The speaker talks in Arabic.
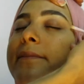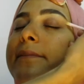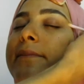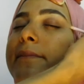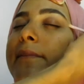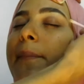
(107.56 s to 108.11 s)

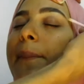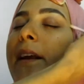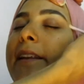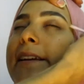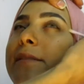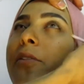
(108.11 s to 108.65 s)
يعتبر
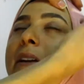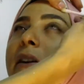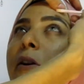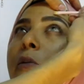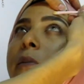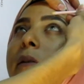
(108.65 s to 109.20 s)
اللوك ما فيهوش اي
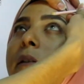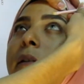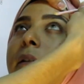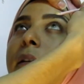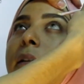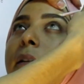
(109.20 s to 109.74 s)
شادو ما فيهوش
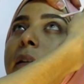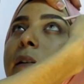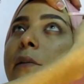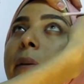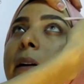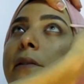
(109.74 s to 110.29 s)
حاجات
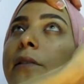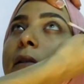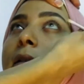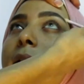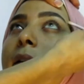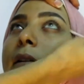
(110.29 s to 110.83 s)
كتير
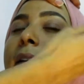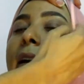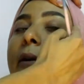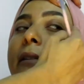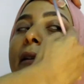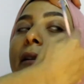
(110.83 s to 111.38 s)

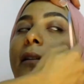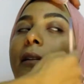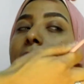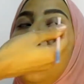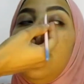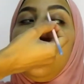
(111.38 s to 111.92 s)
فكان لازم الحواجب تبقى